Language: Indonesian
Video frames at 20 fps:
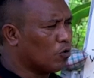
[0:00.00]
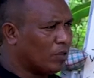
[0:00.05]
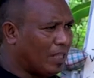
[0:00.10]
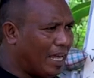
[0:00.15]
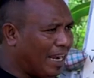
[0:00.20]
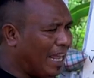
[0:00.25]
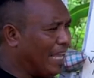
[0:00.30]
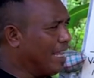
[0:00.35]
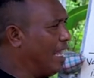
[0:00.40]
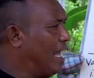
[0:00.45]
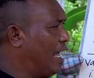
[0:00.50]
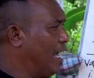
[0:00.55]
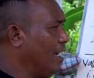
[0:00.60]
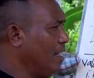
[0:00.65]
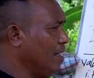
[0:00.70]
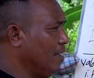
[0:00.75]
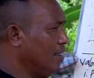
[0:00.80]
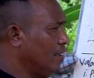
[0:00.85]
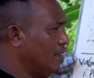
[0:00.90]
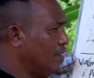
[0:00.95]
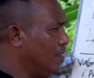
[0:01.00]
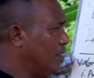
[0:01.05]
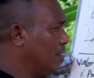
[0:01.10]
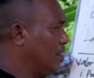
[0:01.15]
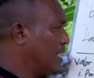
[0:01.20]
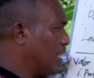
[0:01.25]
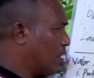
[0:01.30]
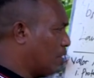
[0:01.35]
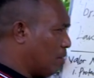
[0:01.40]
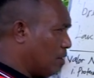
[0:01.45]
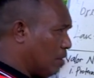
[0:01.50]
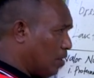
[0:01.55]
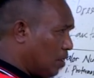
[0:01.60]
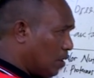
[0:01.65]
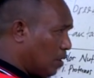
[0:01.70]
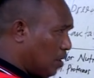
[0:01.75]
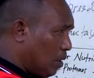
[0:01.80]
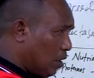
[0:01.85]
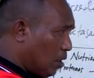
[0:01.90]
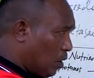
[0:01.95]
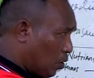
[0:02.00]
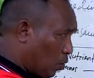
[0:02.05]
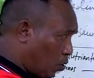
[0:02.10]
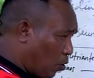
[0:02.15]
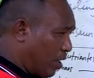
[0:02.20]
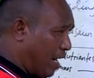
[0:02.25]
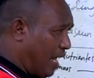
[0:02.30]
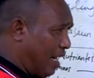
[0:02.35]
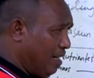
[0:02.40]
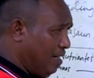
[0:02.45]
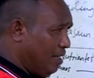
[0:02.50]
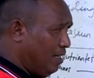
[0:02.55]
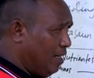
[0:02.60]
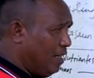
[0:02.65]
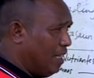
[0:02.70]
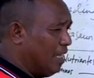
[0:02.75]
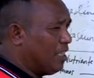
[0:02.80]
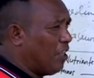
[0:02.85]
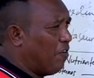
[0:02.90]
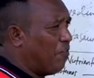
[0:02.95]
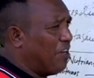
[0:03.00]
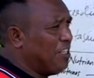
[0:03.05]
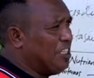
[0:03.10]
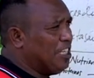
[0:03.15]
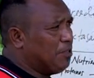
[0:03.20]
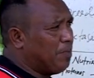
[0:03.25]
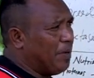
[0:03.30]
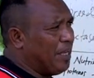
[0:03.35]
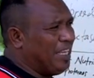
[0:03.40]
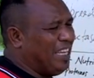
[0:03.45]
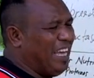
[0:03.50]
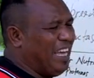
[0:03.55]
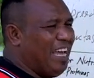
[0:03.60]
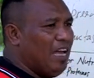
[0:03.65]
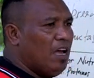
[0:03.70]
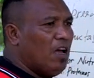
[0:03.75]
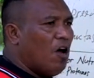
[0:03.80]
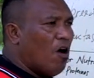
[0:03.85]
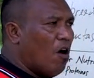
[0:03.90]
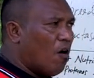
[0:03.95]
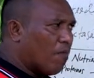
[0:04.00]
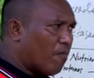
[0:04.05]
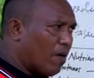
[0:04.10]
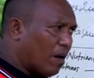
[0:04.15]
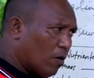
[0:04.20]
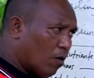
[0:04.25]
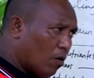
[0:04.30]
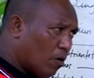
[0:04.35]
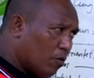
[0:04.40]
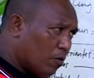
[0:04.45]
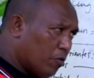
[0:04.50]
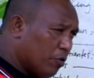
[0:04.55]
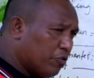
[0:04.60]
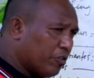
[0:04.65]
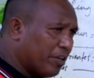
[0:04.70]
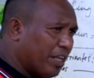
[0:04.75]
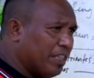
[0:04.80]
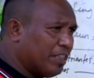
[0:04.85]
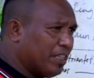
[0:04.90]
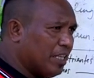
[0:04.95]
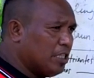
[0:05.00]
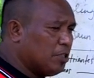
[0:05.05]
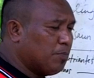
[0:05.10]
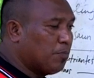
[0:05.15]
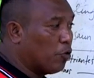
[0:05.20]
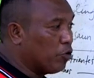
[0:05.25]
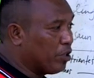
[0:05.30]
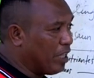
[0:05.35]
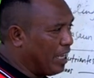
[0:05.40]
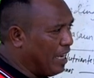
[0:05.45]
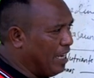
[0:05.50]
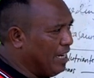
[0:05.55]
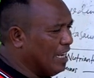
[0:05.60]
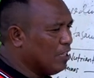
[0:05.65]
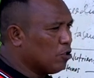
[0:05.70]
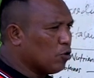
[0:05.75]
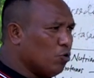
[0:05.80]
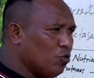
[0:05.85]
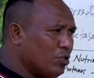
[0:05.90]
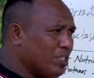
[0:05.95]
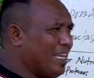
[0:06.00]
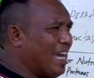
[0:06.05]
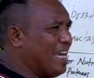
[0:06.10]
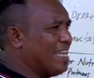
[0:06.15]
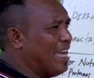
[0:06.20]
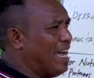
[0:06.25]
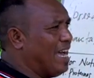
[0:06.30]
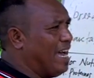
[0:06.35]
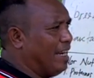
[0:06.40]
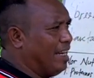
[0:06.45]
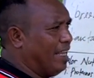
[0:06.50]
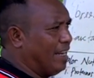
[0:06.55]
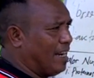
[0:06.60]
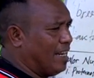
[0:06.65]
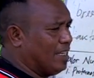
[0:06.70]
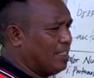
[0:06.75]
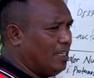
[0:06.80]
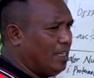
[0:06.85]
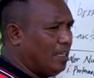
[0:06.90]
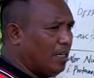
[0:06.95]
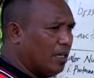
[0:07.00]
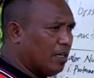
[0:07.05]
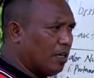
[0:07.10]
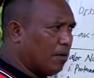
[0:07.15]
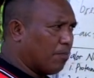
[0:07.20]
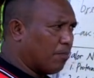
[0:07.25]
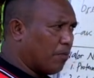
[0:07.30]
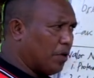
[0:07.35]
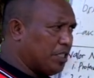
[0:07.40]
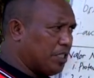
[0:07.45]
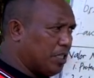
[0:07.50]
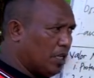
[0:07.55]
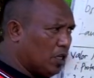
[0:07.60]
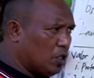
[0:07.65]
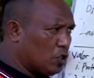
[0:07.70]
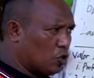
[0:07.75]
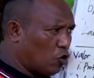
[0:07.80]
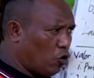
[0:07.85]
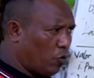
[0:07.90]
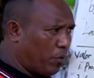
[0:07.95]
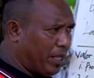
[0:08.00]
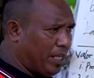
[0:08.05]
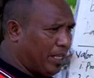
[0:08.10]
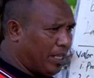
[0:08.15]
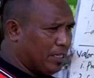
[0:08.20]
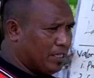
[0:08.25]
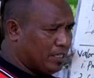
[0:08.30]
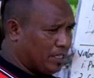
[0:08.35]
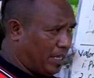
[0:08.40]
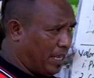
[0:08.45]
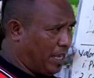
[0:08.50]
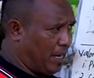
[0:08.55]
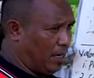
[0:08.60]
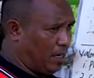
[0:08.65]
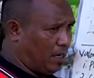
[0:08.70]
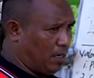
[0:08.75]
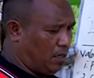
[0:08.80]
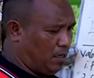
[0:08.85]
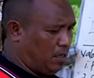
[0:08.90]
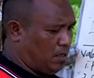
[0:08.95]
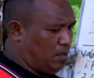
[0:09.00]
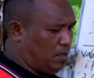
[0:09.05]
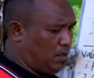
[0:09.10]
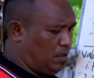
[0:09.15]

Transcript: total aihan net toran ita fezes ba iha valor nutrientis proteinas husi aihane rasik depois sobre sen